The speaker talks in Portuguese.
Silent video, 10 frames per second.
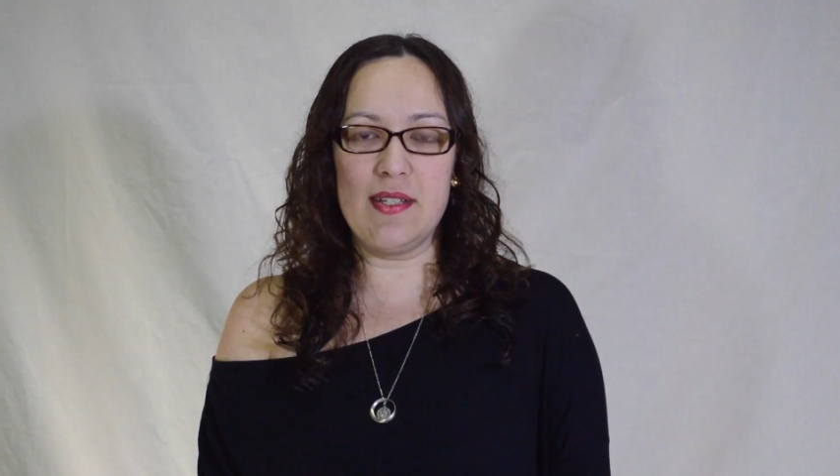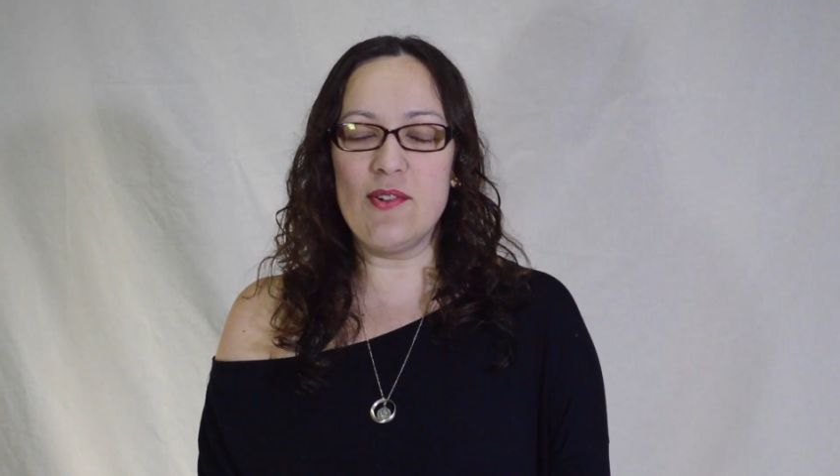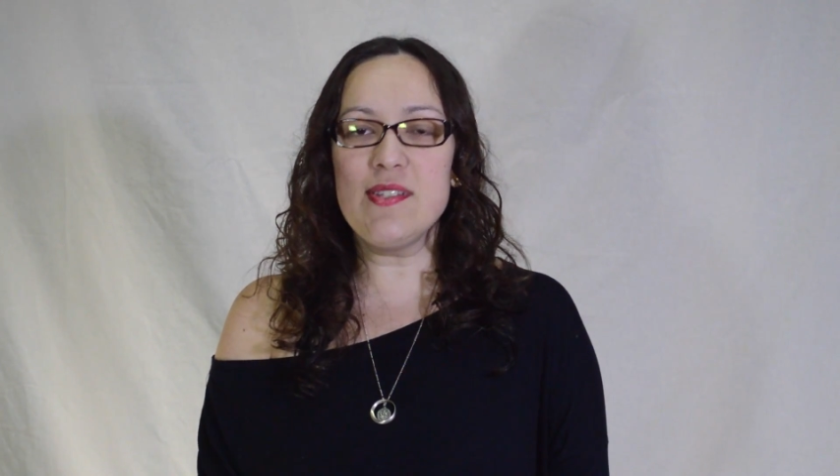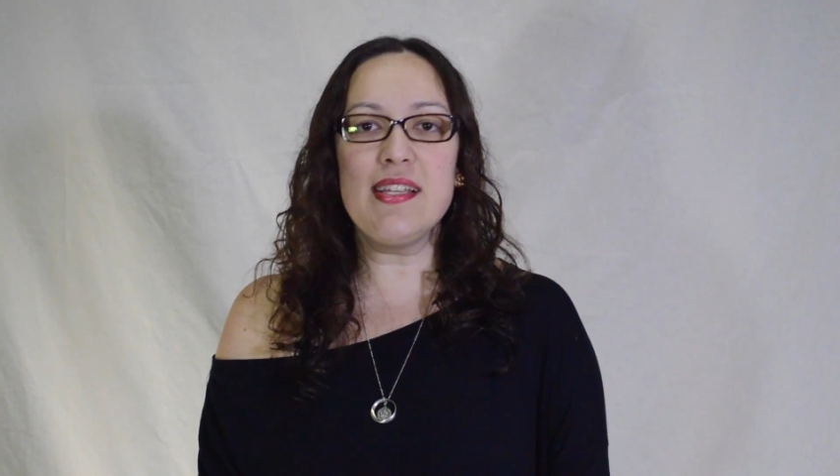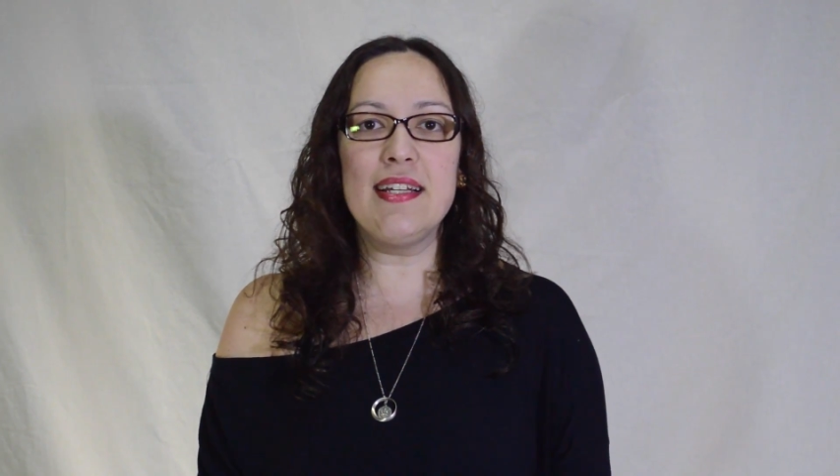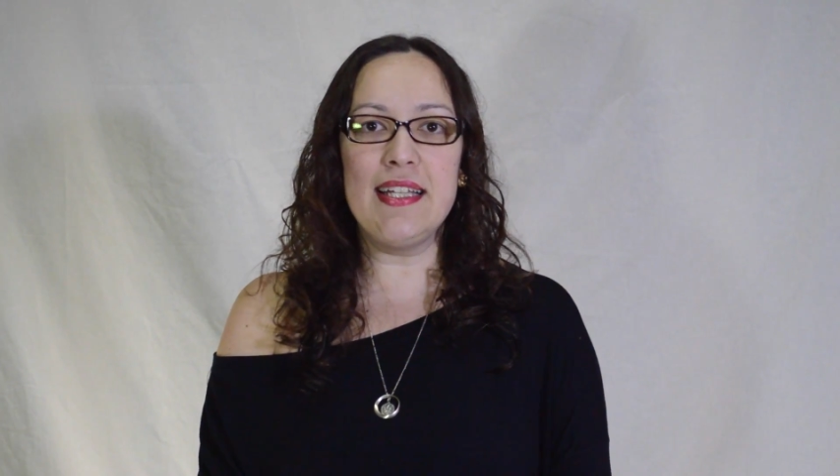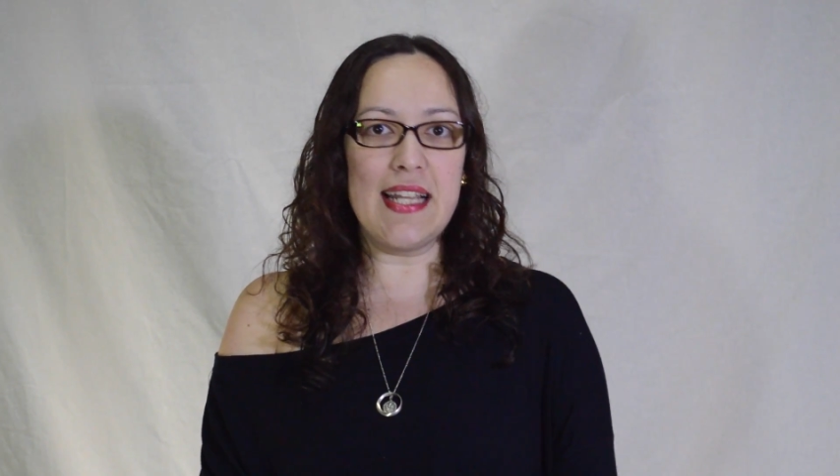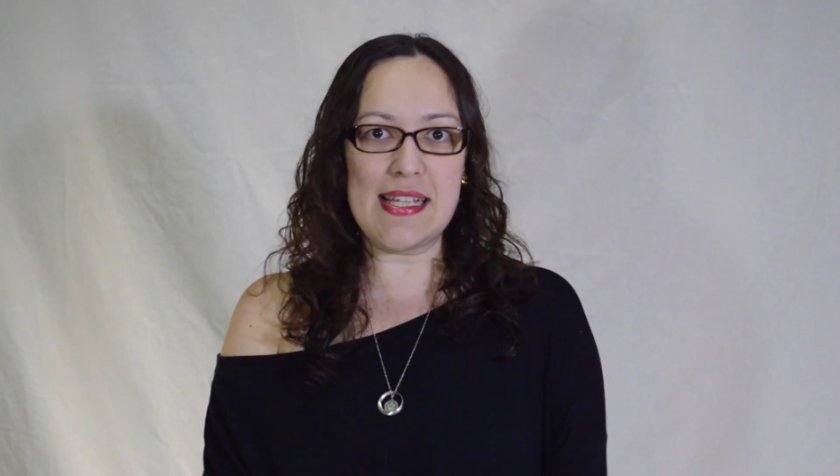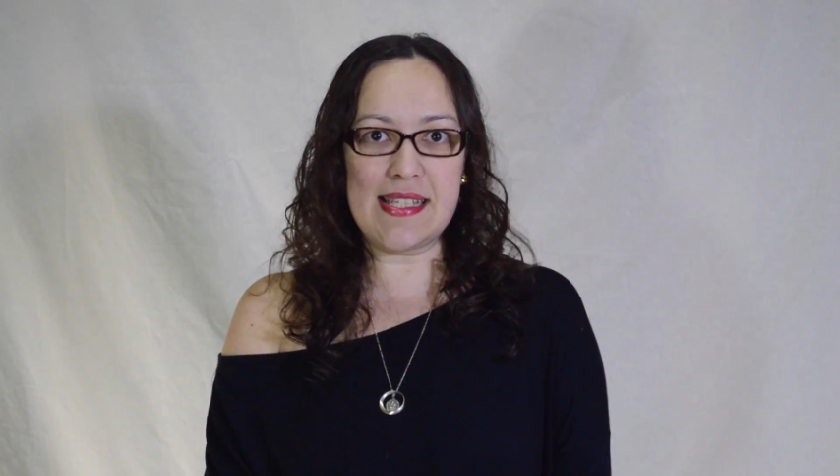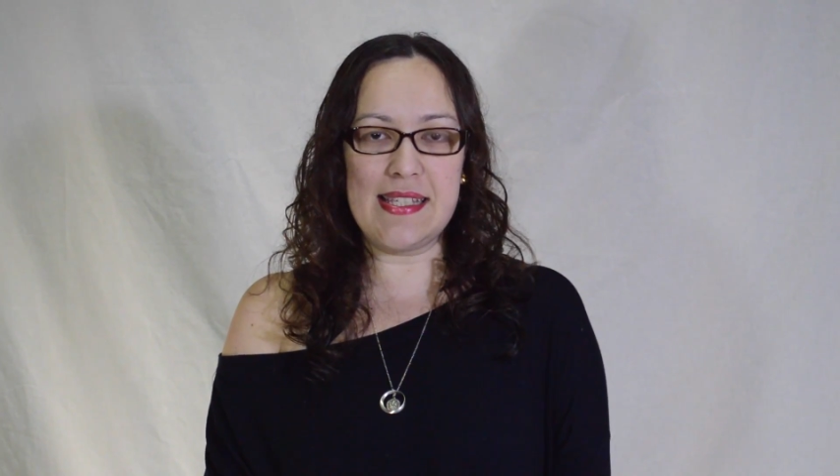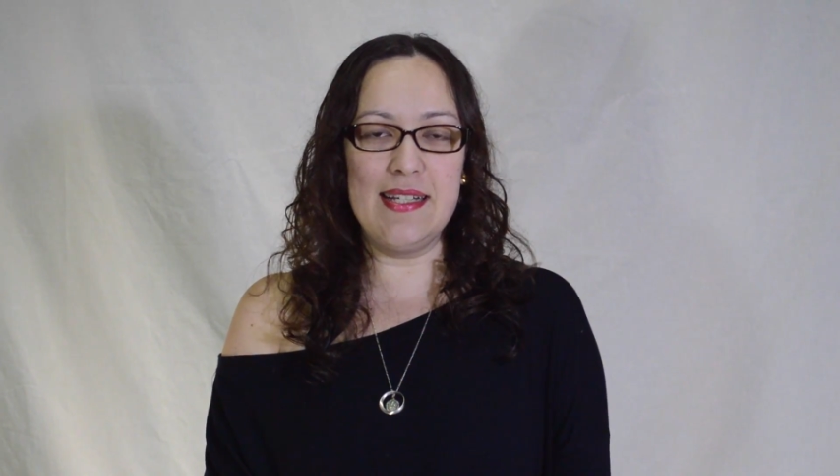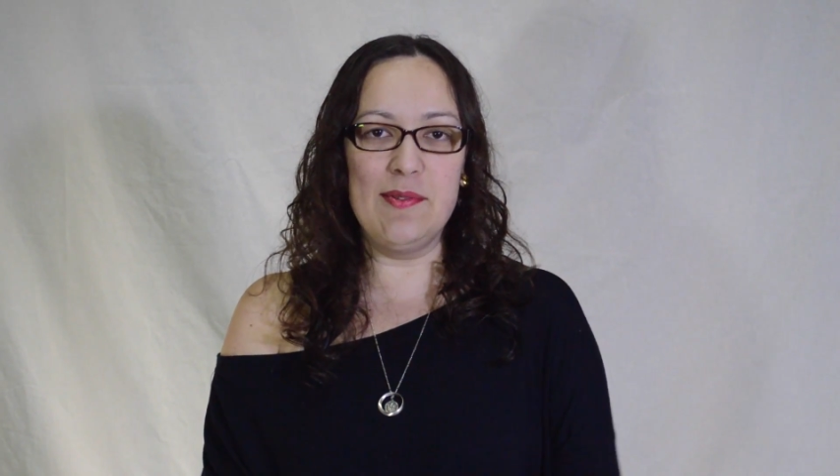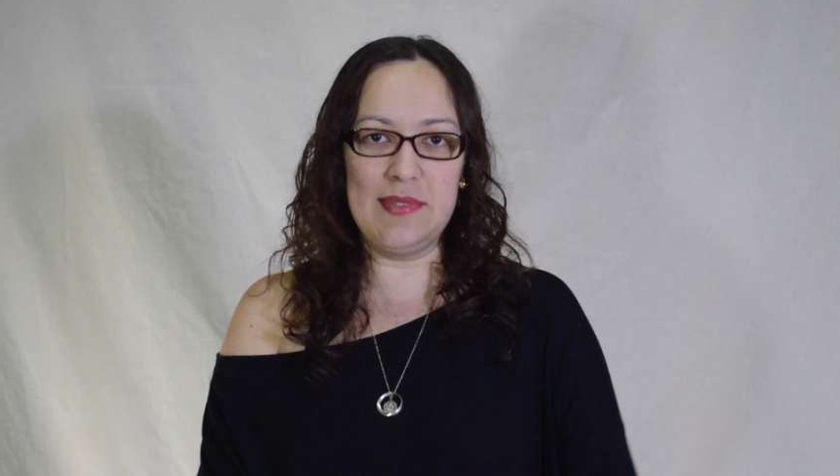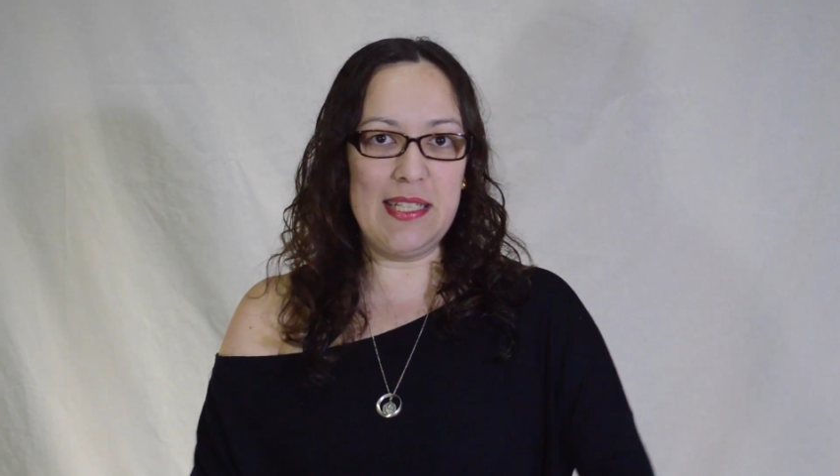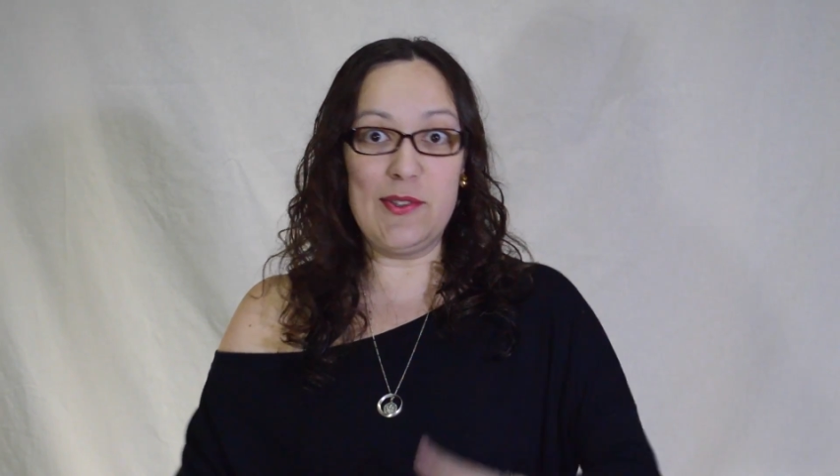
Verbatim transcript: A nossa relação, né,